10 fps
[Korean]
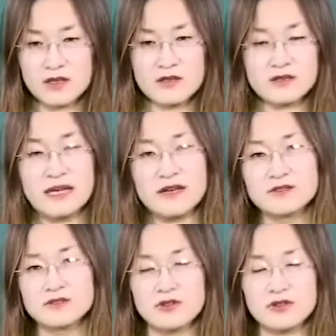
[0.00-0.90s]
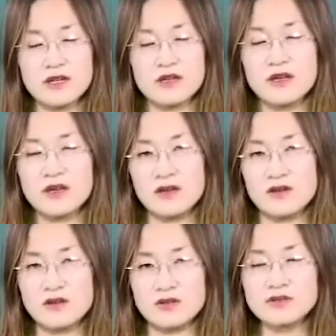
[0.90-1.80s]
자연스럽게
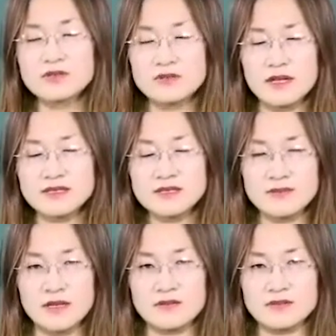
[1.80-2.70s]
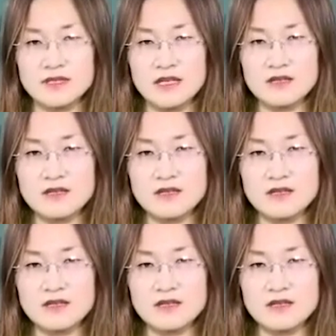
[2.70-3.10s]
연습을 하시기 바랍니다.